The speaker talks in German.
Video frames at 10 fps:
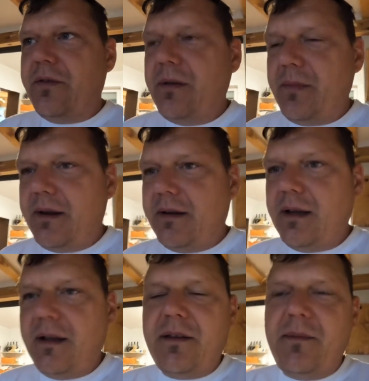Zement.
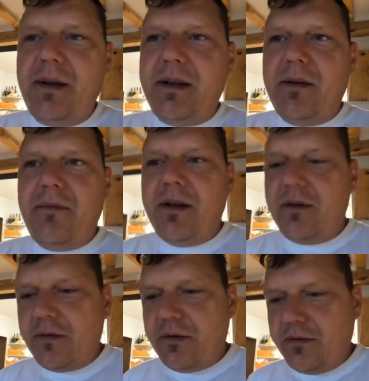Äh, Zement haben wir ja
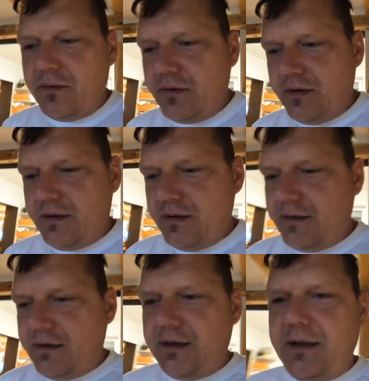noch genug.
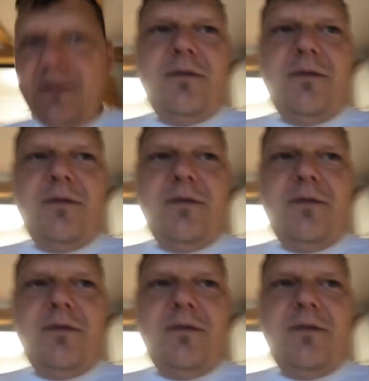Etier,